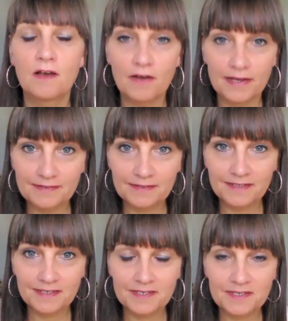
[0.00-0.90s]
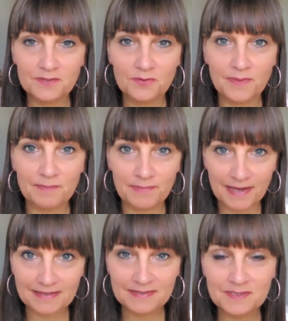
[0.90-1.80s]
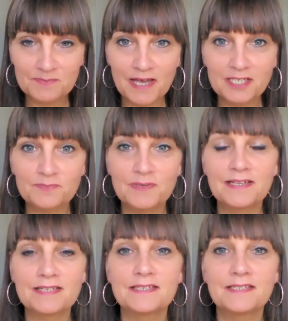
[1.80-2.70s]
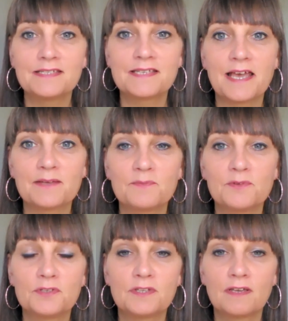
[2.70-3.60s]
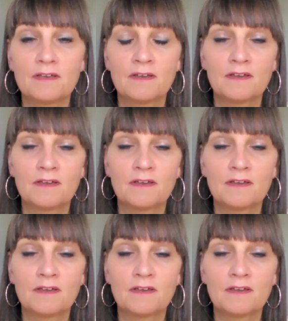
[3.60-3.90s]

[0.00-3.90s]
Heute geht es um ein Praxisbeispiel, das ich dir zeigen möchte,